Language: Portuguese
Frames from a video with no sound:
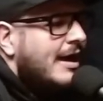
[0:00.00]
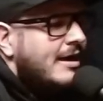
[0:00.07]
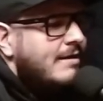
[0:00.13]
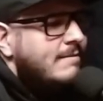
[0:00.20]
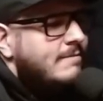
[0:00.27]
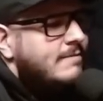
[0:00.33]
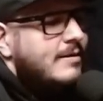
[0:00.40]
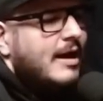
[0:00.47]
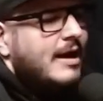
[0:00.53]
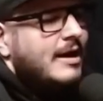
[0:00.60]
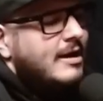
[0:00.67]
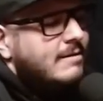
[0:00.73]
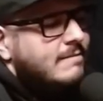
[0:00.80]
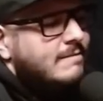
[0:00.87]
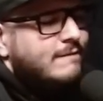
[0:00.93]
Aí,
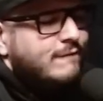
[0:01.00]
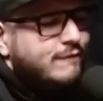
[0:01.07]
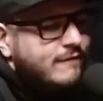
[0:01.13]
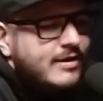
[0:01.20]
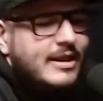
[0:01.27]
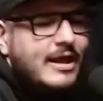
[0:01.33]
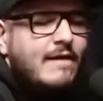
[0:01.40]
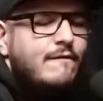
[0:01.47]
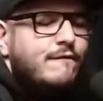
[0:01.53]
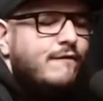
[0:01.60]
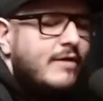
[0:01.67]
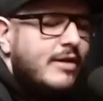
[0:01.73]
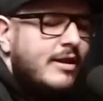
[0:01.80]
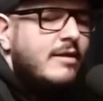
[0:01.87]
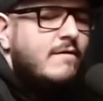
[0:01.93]
aí eu virei e
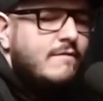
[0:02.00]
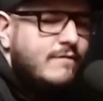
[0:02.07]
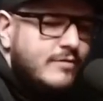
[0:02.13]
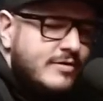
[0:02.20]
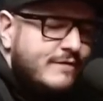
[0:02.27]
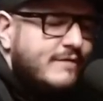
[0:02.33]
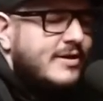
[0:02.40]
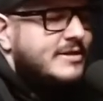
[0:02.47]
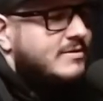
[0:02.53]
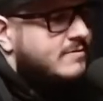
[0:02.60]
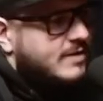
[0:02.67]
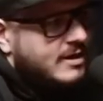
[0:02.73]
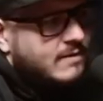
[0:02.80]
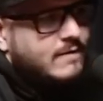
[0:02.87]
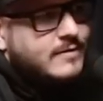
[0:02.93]
falei, não, vou
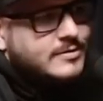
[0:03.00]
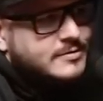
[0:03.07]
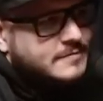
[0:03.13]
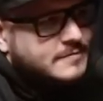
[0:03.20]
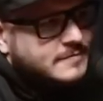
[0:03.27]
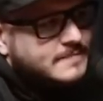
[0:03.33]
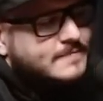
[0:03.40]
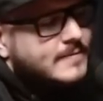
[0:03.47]
desfazer o negócio.